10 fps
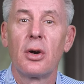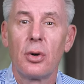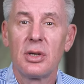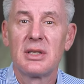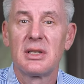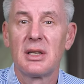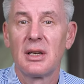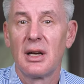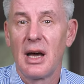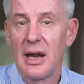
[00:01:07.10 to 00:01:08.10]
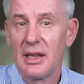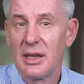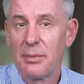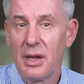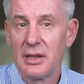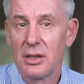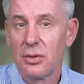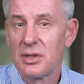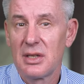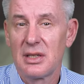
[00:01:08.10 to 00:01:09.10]
рост э, арендной платы
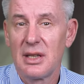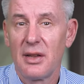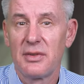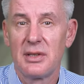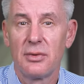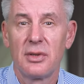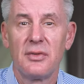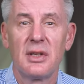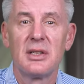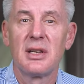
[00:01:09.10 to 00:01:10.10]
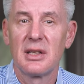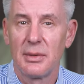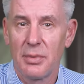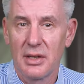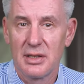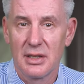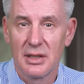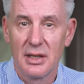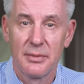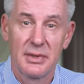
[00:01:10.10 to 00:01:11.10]
тут составил всего 0,2%.
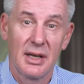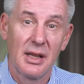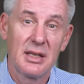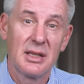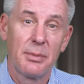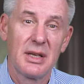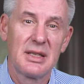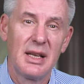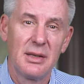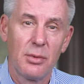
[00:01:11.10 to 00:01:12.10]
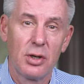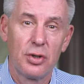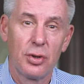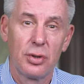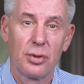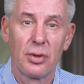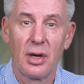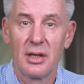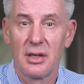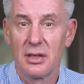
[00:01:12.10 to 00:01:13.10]
Согласно последнему отчету
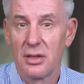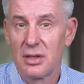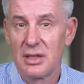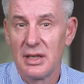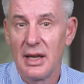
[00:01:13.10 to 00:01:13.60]
Rentals.ca